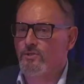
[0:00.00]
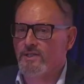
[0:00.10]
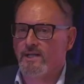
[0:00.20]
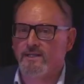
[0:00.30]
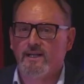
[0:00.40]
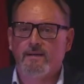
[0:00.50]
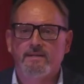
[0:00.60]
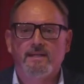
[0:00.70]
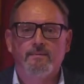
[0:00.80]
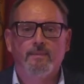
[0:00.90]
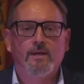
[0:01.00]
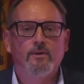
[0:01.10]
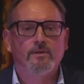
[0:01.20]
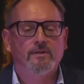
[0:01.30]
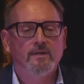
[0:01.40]
sanitaria basada en
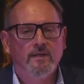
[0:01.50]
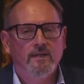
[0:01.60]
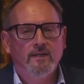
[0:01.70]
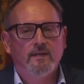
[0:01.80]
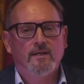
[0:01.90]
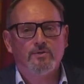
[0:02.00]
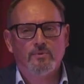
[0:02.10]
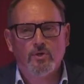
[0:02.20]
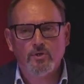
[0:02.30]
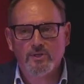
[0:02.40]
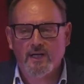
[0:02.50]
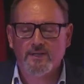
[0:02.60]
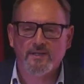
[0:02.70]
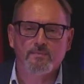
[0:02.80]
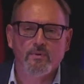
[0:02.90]
valor, que es uno de los
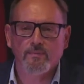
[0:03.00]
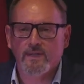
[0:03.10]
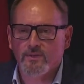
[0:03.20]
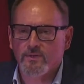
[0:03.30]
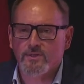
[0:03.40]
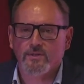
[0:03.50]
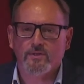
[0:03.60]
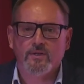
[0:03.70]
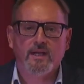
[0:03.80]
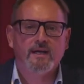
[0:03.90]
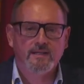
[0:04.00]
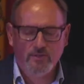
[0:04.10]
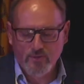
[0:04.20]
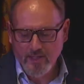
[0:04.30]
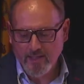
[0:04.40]
grandes movimientos dentro de la
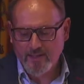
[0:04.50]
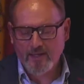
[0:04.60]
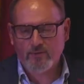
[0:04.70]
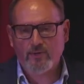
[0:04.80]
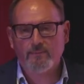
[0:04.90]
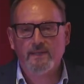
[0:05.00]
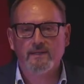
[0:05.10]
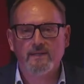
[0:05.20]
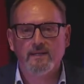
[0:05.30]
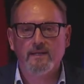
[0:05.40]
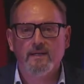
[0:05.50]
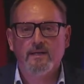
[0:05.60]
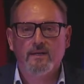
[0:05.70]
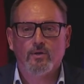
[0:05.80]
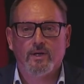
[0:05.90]
gestión sanitaria actualmente,
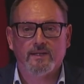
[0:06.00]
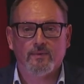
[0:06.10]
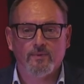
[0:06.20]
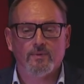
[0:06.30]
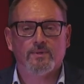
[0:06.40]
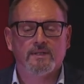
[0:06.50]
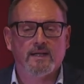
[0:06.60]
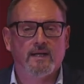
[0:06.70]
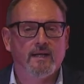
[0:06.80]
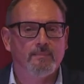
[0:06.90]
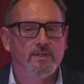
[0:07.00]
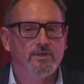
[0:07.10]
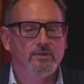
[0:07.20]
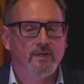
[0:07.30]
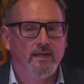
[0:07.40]
con la atención centrada en la
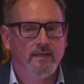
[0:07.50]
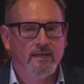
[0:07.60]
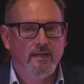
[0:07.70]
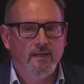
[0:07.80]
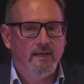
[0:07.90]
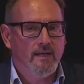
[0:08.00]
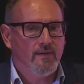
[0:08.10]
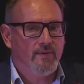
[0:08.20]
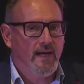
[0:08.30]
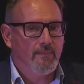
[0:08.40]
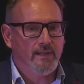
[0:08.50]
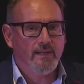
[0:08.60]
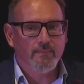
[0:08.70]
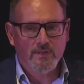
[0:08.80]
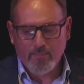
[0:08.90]
persona y
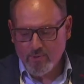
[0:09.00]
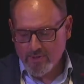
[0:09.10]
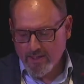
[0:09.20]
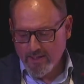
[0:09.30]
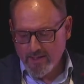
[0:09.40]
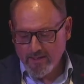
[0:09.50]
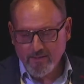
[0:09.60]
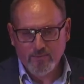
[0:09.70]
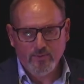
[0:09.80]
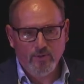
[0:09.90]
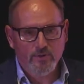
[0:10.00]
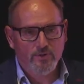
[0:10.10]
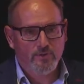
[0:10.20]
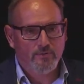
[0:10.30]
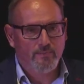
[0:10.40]
finalmente pues aportaré
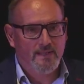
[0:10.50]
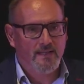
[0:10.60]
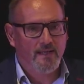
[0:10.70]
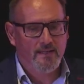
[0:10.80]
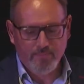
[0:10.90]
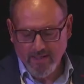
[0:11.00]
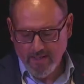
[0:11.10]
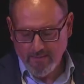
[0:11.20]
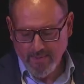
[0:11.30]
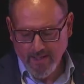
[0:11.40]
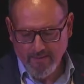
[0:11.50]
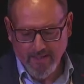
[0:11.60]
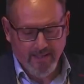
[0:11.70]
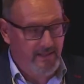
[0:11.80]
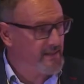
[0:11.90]
unos mensajes para, para llevar
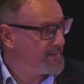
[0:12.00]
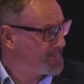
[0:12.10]
a casa.